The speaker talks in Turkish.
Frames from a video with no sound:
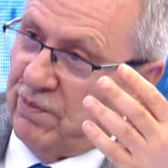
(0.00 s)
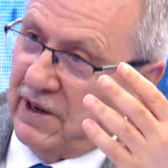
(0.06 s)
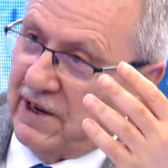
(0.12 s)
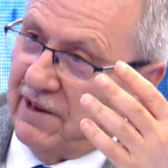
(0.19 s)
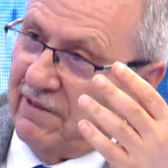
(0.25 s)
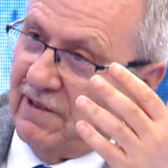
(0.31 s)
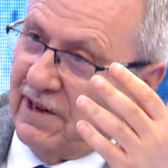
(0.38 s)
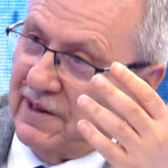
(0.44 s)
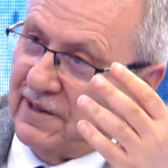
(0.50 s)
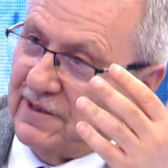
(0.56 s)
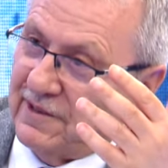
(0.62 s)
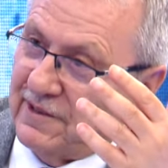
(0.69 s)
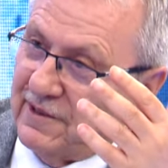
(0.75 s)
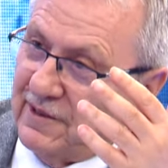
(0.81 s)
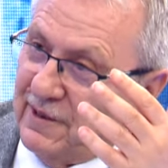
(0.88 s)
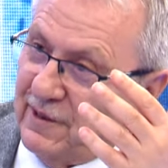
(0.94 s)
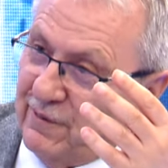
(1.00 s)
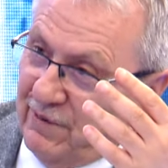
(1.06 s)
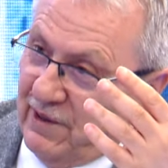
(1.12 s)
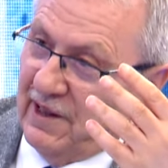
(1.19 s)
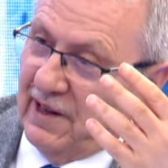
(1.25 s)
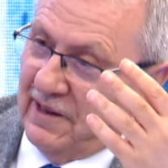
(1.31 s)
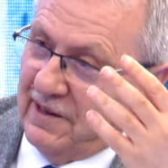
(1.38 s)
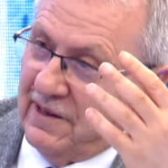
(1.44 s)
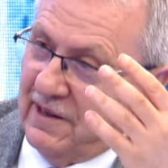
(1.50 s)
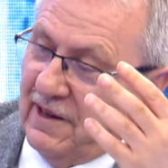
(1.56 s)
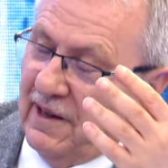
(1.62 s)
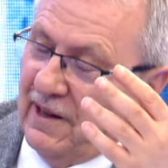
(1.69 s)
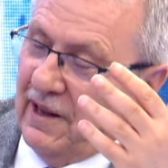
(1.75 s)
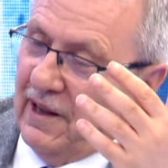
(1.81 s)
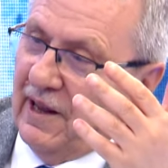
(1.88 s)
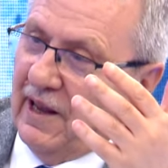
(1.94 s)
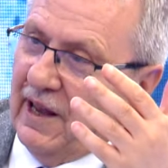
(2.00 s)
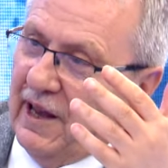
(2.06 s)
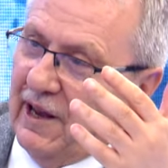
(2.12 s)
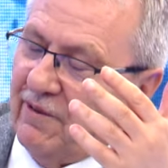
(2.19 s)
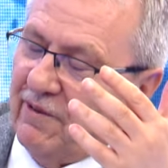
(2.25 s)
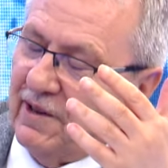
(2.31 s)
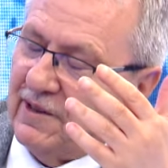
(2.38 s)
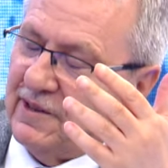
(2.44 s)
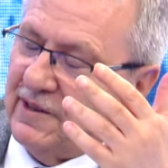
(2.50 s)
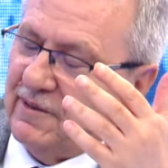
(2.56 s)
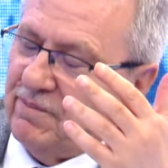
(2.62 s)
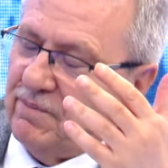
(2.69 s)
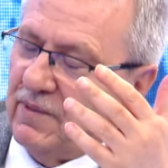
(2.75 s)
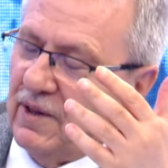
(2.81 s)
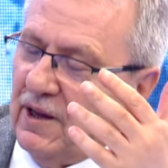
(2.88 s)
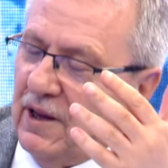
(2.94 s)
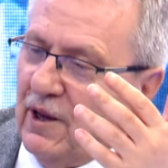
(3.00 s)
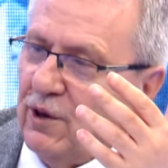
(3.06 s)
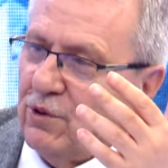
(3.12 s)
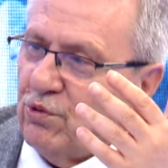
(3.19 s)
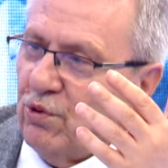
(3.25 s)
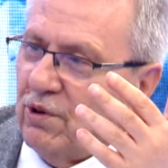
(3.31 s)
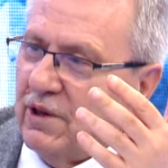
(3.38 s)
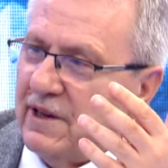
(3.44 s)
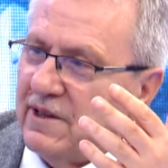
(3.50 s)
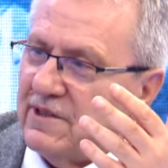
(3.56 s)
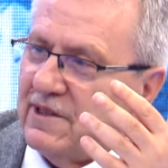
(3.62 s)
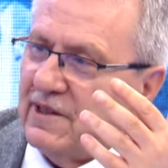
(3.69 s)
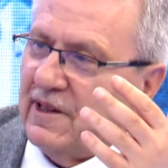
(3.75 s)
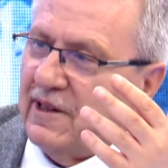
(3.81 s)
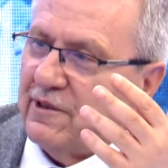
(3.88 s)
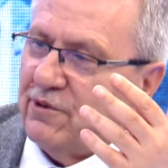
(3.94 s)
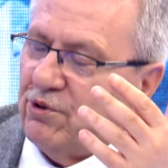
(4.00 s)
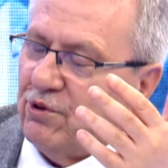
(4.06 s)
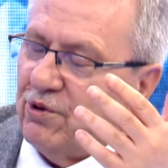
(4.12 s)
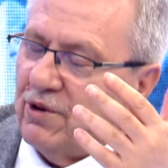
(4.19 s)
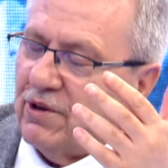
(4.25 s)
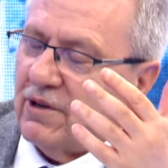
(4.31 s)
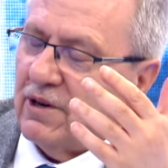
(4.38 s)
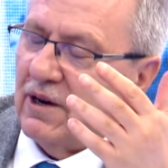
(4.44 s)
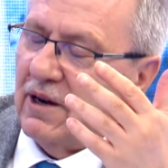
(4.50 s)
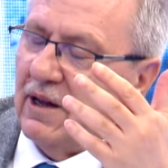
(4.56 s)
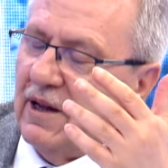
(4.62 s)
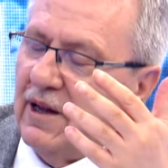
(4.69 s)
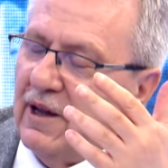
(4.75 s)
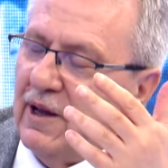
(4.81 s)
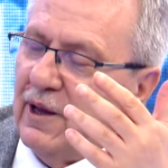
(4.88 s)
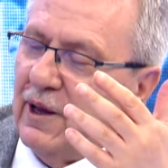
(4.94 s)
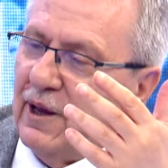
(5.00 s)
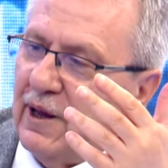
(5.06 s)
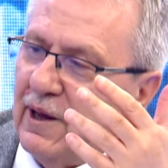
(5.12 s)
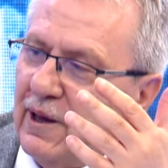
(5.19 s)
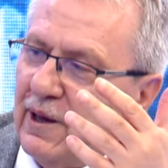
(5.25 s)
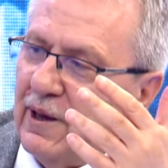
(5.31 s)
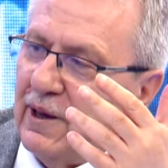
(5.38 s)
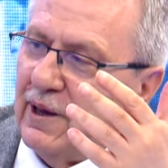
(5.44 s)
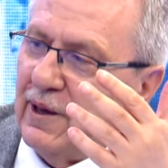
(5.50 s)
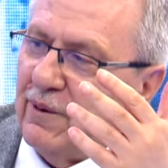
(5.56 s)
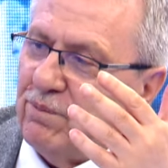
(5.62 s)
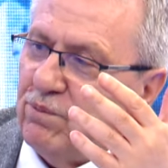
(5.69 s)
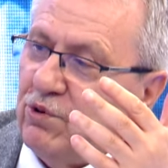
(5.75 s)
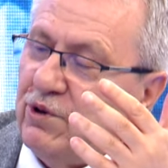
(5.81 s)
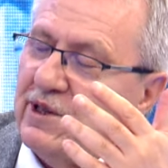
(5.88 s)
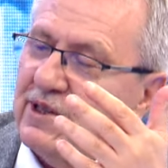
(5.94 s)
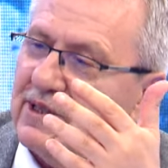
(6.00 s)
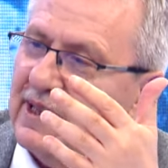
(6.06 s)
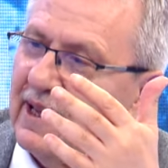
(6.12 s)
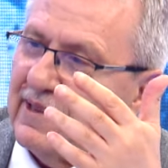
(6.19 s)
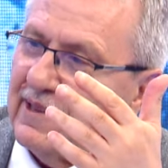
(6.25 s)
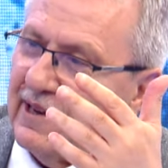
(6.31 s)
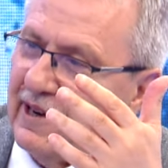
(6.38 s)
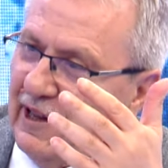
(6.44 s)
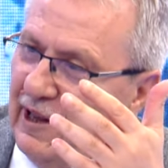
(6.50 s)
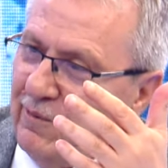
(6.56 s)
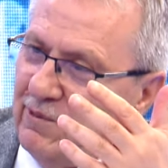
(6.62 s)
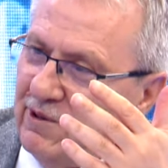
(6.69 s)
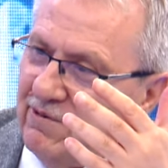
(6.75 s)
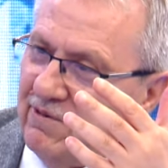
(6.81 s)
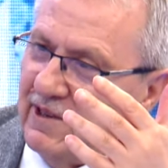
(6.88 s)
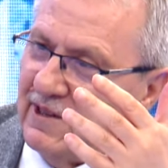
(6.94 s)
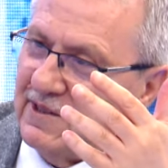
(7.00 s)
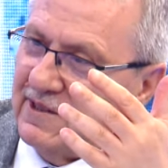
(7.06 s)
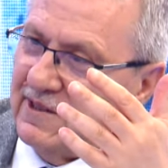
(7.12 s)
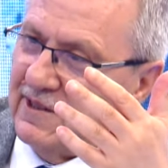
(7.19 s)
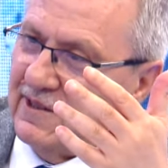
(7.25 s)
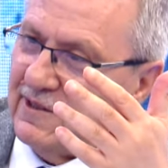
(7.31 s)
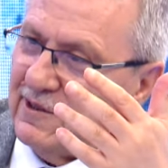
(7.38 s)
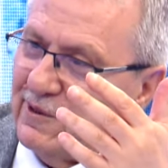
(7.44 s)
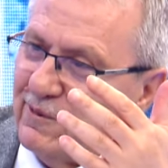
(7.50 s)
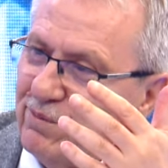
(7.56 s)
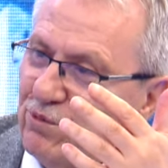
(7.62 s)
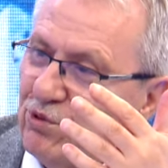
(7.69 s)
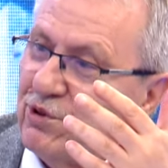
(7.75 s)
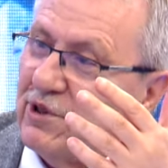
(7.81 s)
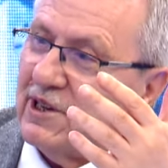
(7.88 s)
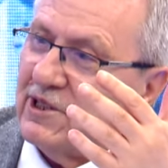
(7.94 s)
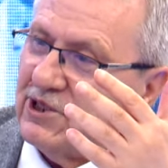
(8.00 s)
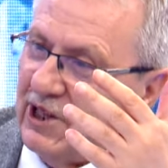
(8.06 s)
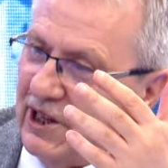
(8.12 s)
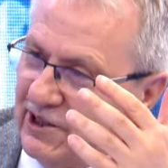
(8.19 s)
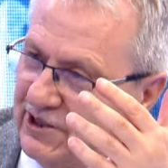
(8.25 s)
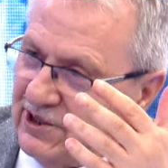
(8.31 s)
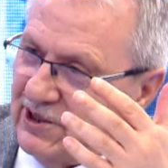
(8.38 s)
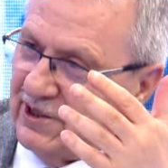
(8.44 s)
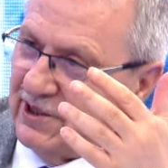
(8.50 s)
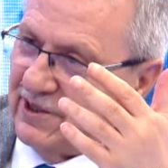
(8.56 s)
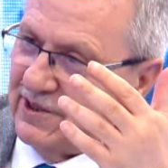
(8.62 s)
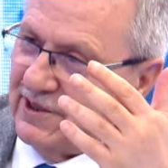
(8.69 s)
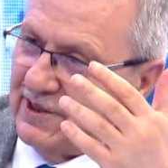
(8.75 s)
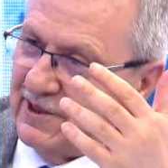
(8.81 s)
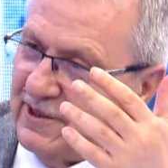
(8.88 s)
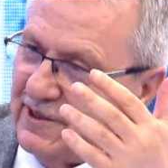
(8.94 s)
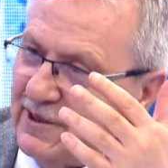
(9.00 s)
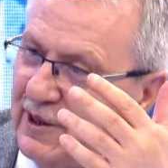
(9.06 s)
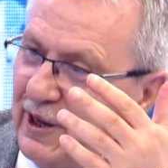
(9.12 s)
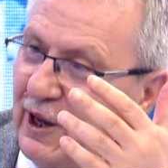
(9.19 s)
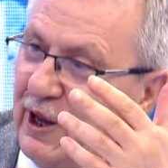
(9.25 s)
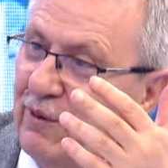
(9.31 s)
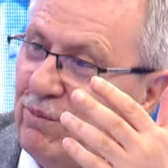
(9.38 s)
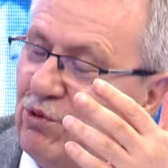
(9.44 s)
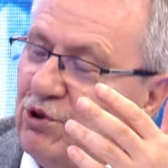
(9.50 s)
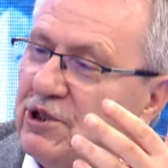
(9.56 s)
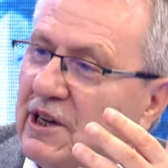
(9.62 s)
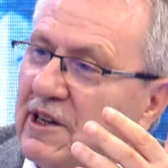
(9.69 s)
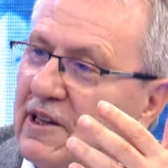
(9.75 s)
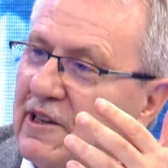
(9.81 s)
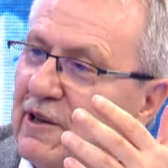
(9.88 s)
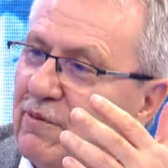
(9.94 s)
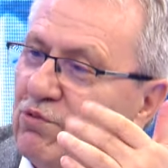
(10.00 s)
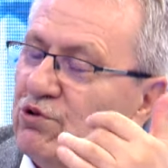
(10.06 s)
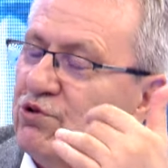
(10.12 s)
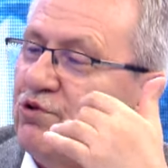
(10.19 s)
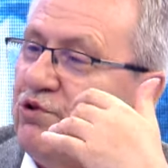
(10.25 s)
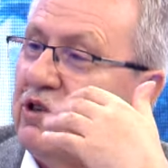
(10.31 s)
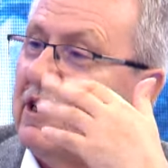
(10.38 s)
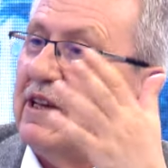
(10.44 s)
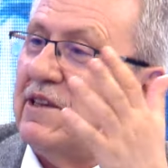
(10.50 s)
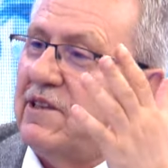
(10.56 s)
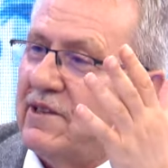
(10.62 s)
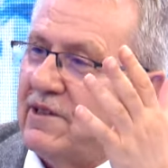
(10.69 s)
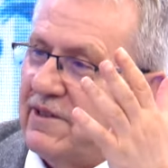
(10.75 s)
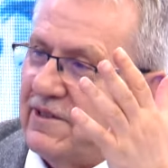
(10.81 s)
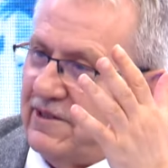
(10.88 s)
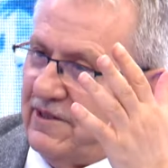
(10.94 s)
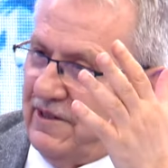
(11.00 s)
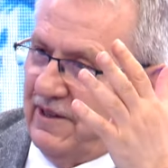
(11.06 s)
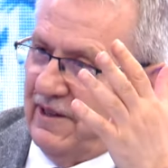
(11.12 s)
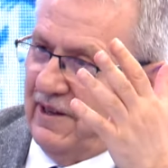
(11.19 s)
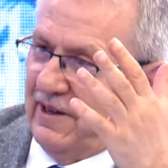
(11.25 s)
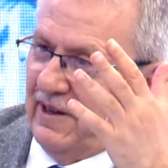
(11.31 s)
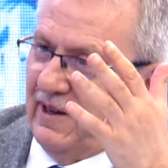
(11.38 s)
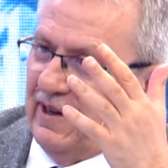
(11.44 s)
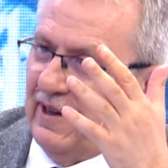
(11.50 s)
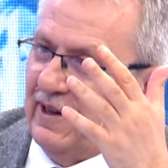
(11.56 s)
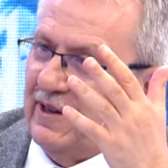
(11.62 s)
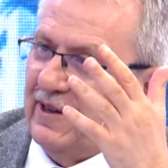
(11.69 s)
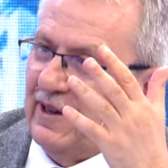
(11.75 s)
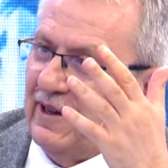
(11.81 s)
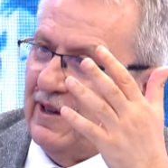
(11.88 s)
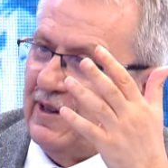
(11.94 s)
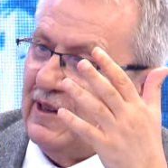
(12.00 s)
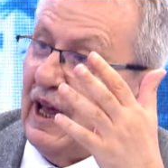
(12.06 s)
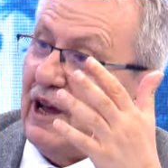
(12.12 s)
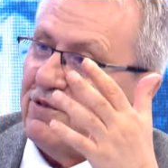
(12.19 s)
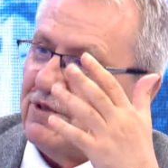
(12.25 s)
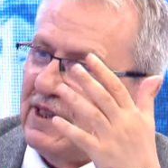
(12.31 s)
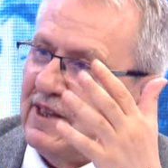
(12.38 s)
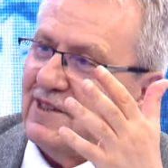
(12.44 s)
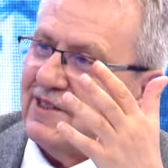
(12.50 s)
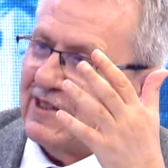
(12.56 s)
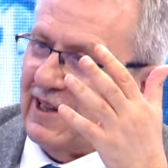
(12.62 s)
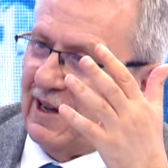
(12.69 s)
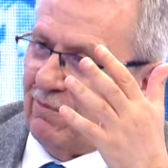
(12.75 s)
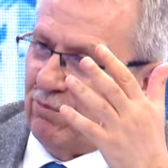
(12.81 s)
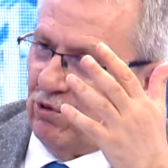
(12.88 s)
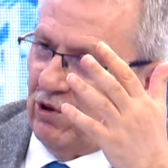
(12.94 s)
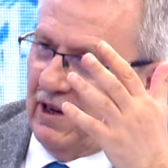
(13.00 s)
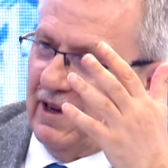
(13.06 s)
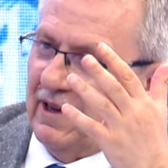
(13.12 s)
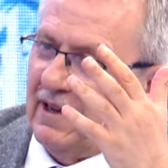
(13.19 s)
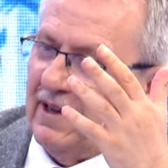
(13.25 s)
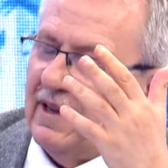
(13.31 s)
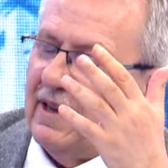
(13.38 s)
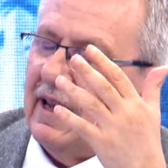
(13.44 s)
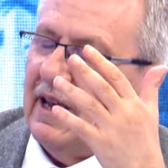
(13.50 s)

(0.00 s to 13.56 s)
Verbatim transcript: para vardır filan. Efendim dolayısıyla diyor e, bu insanlara emir verirsiniz. Bunları çalıştırırsınız. Bu şekilde bu suyu getiririz. insan gücü yani. Nefsi İstanbul'a. Evet.